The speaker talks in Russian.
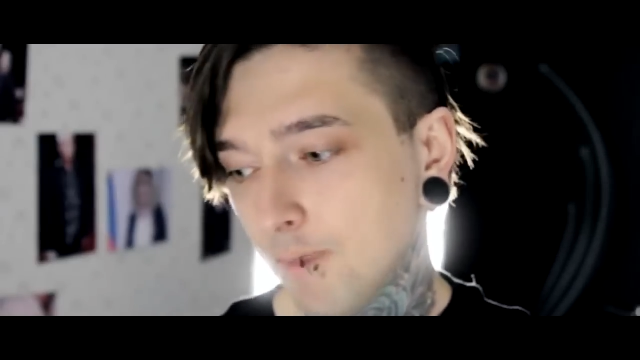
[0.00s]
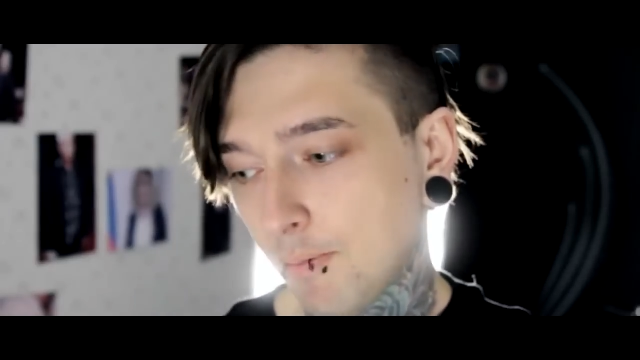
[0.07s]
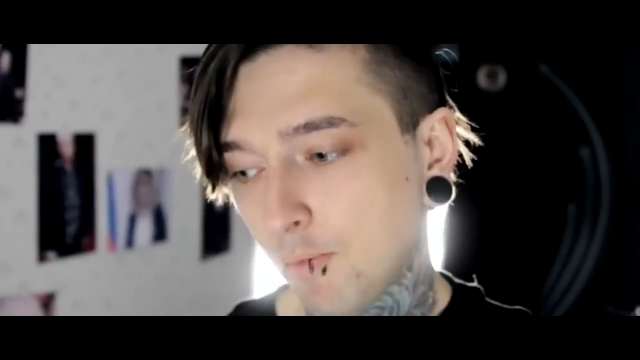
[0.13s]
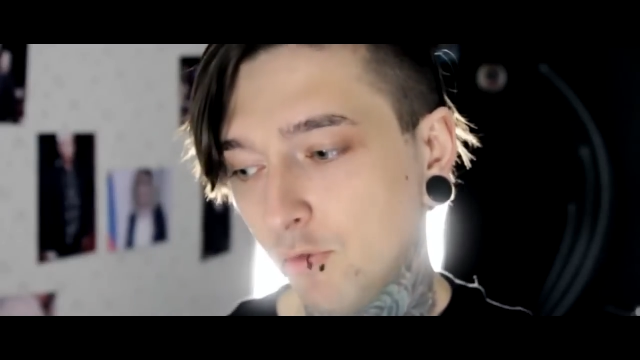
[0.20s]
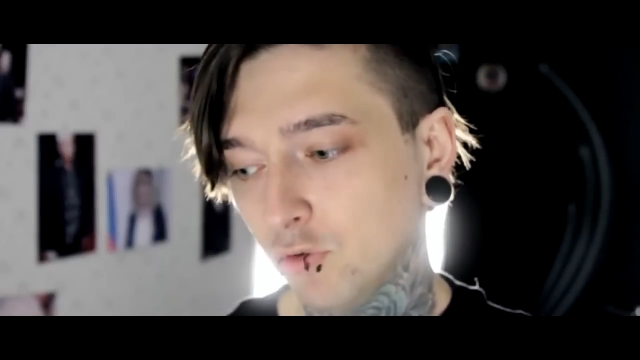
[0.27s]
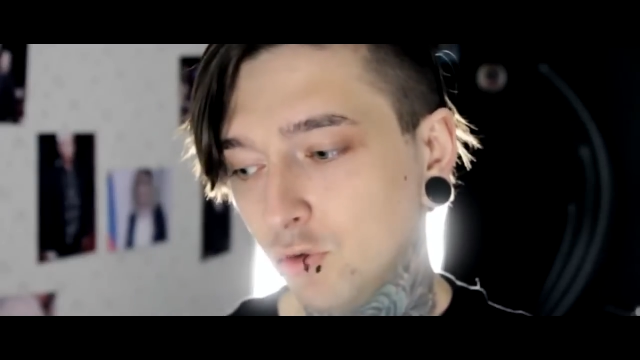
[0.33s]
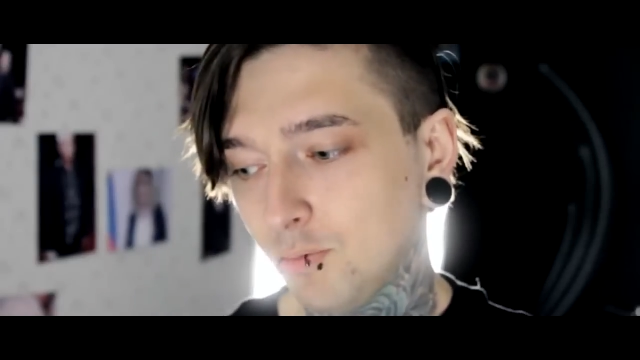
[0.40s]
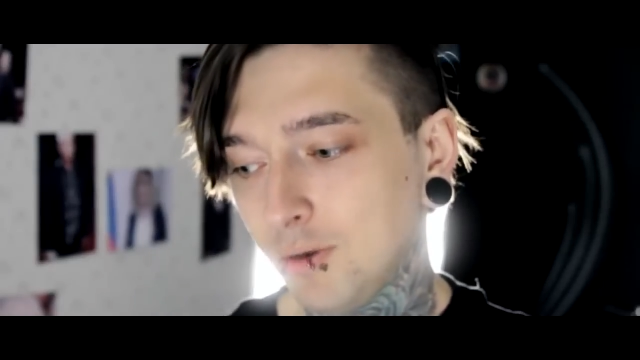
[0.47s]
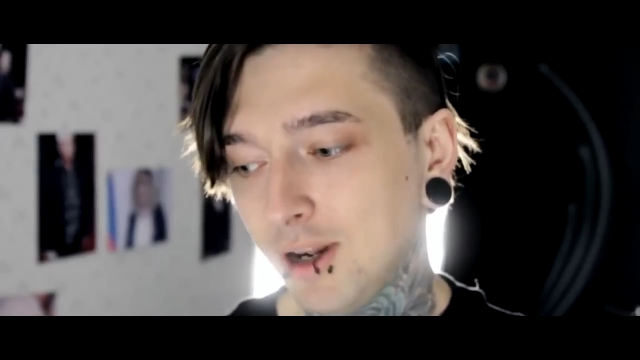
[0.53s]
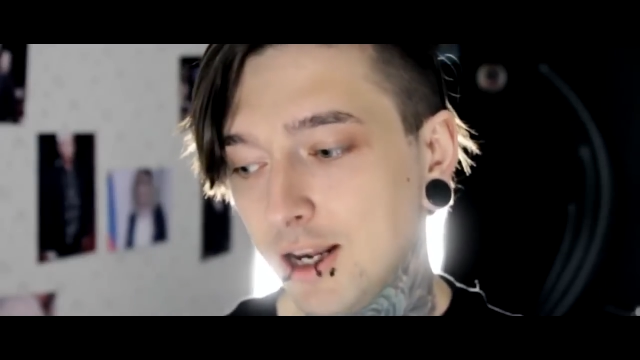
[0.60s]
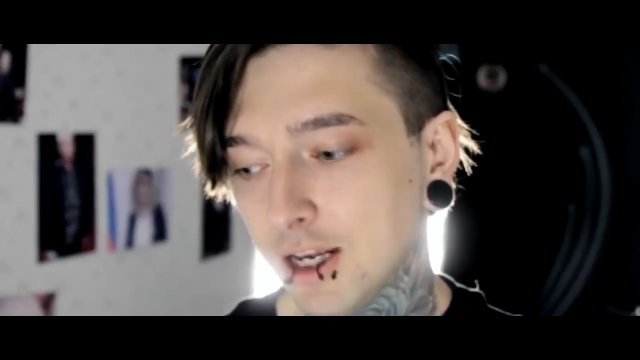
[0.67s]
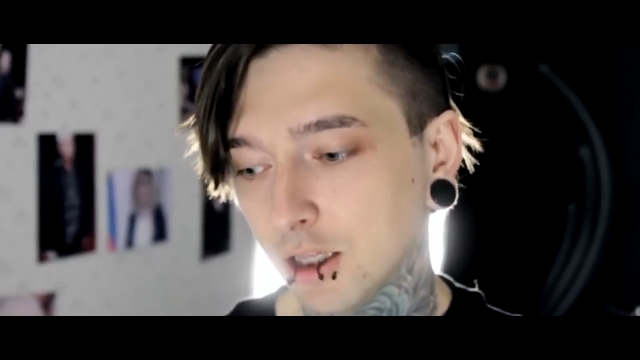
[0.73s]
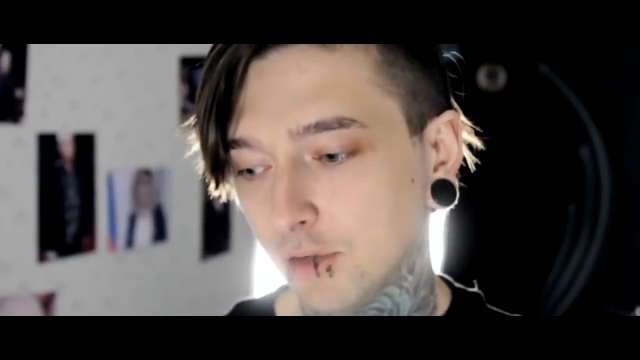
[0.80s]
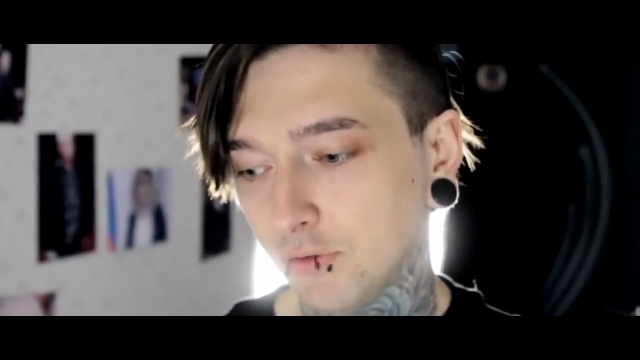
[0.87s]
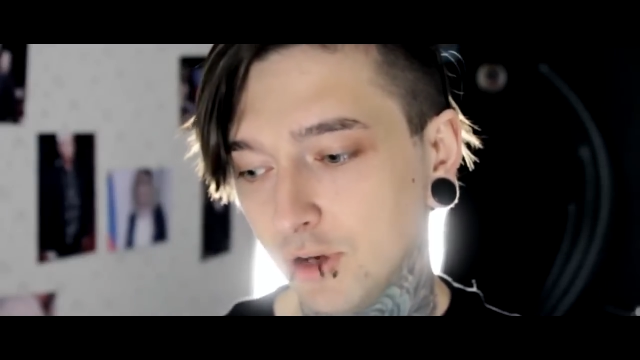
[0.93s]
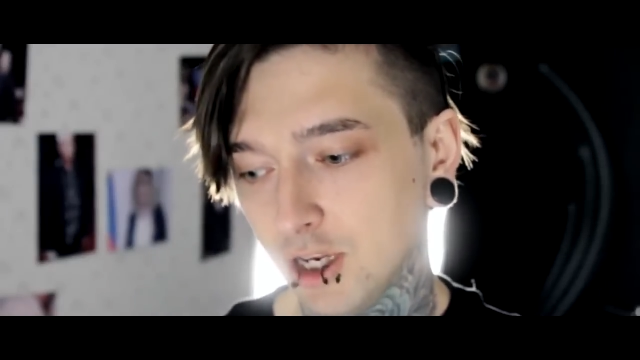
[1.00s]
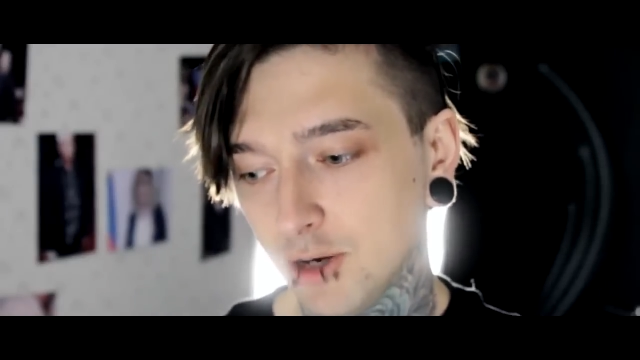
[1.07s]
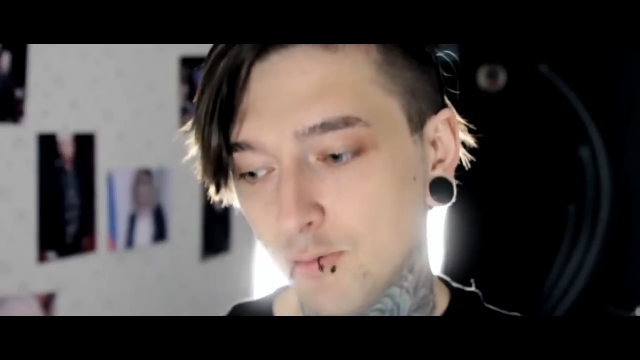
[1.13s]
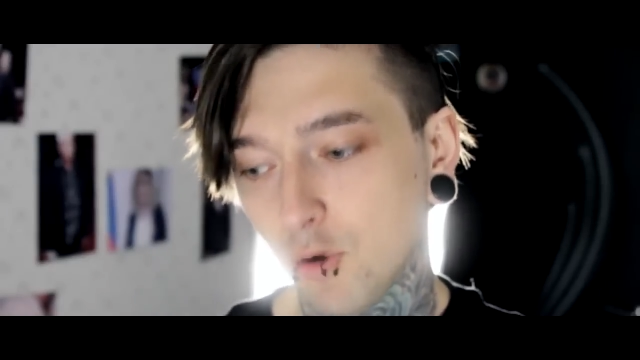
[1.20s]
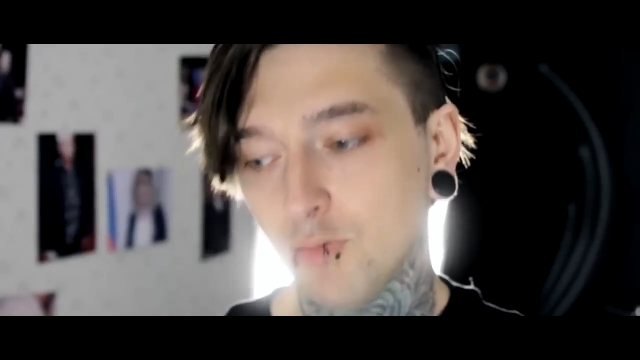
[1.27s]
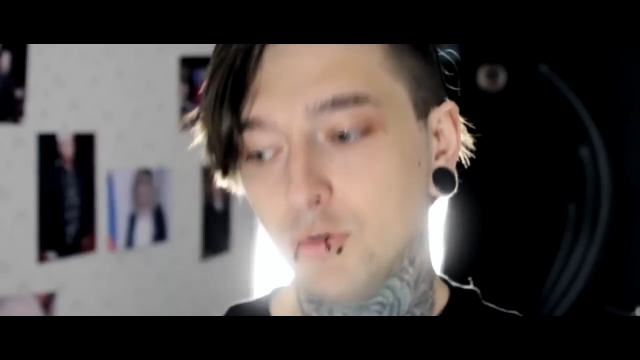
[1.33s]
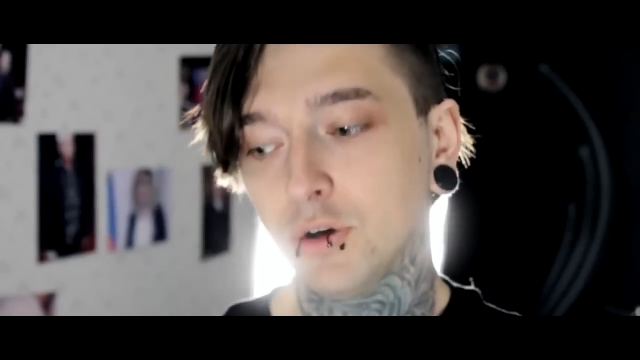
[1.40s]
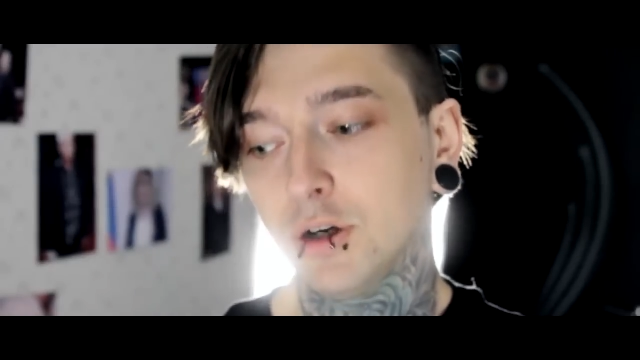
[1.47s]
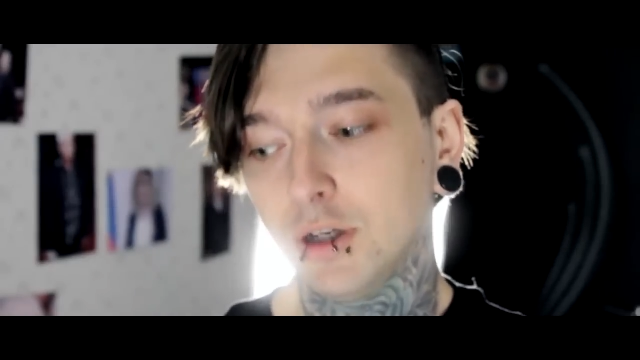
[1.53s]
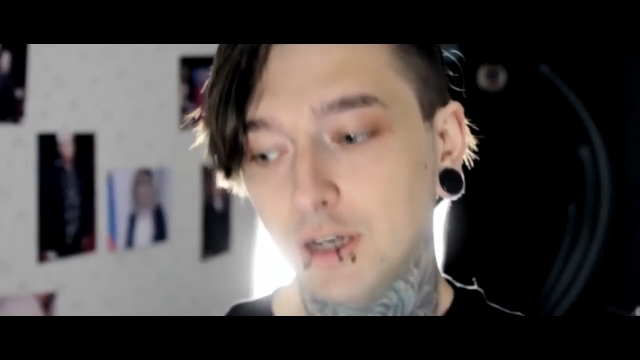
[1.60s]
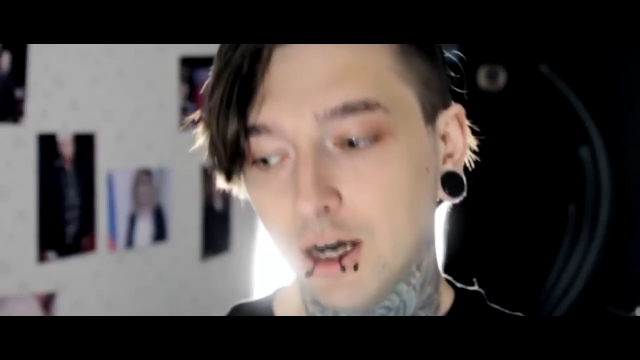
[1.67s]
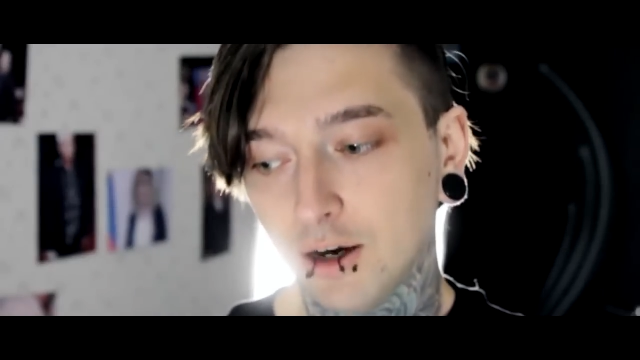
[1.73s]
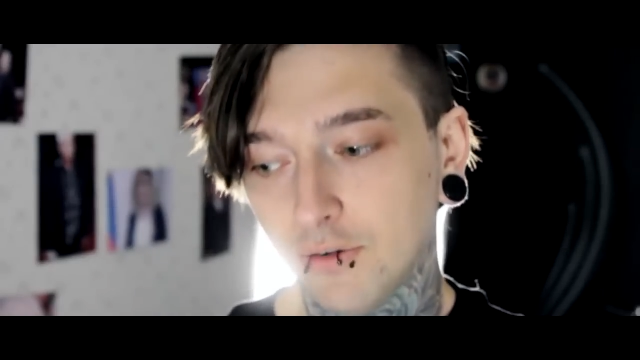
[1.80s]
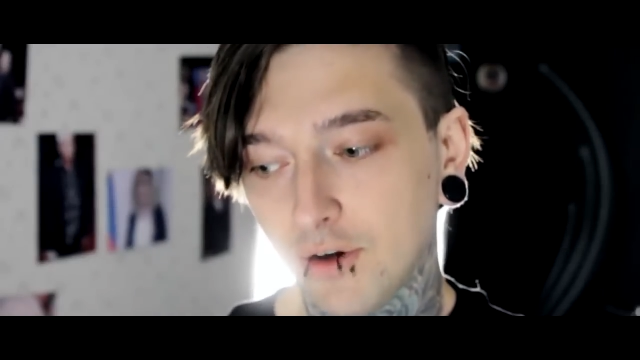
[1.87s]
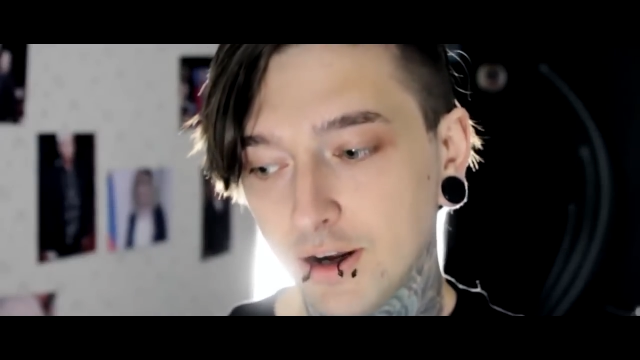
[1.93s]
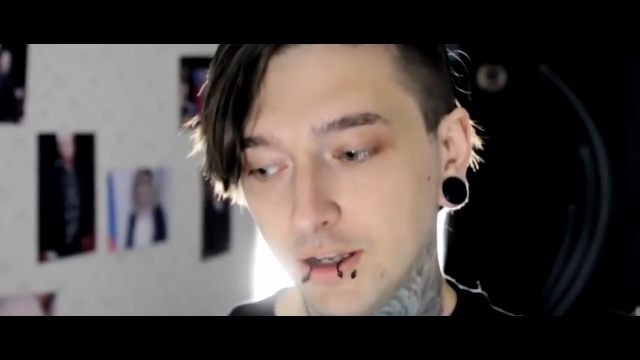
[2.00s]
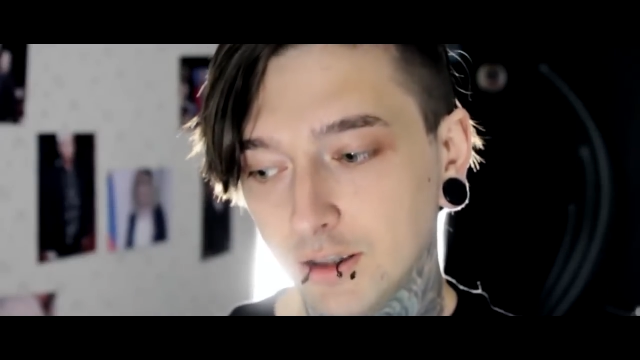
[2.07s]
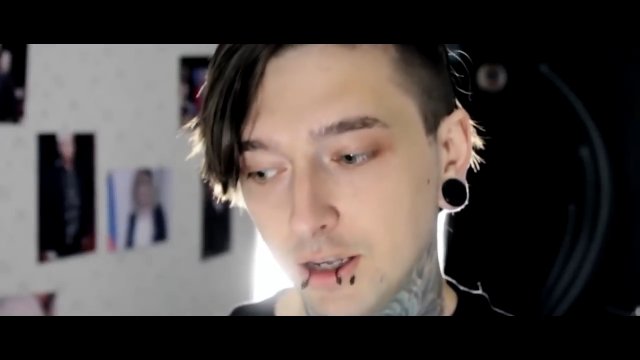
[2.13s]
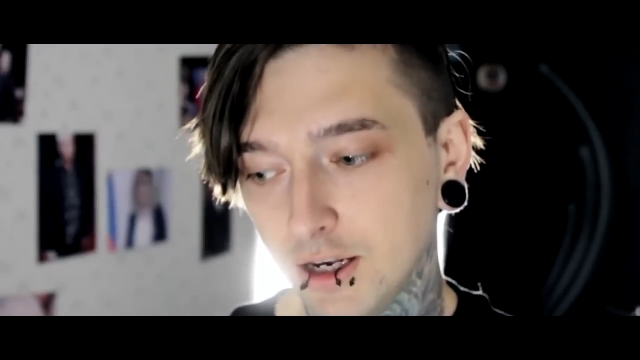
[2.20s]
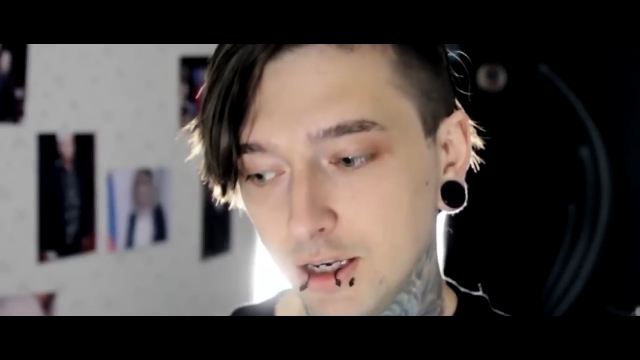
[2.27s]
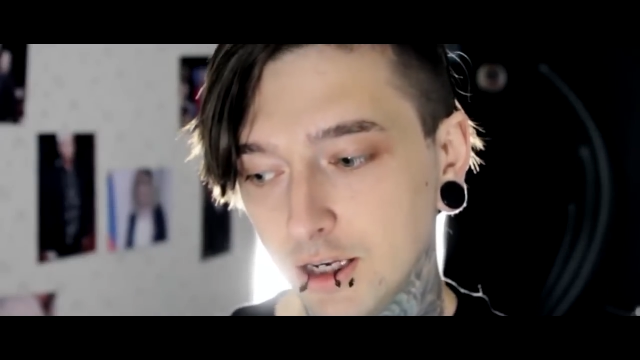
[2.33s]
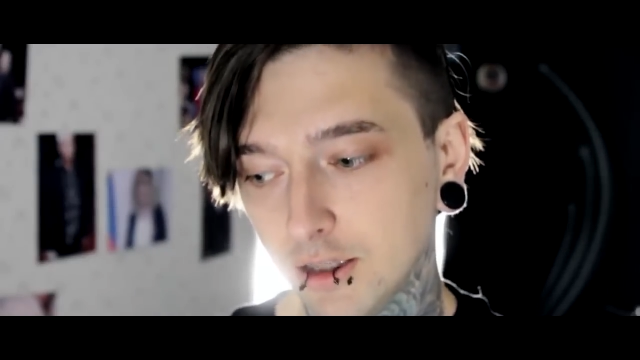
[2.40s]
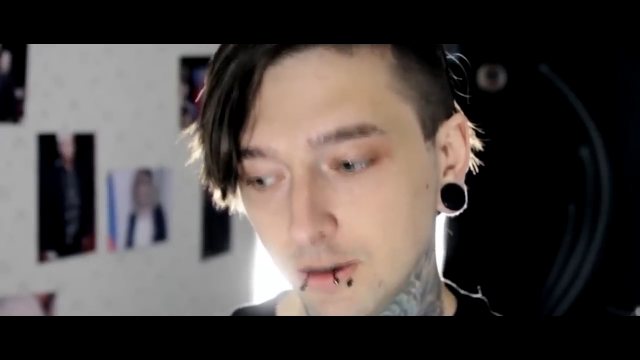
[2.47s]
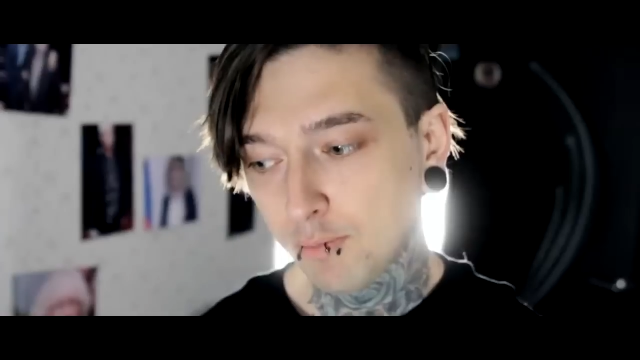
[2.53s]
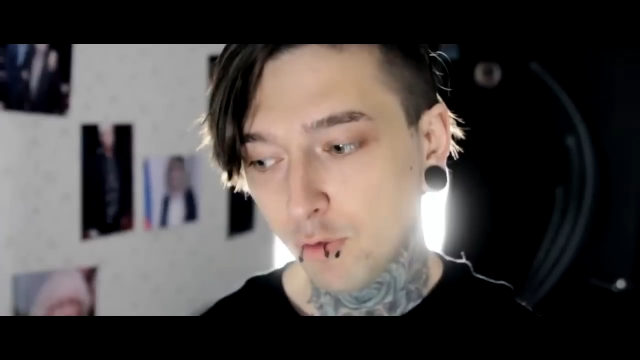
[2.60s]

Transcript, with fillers: По поводу билетов, я не помню, как я говорил или нет,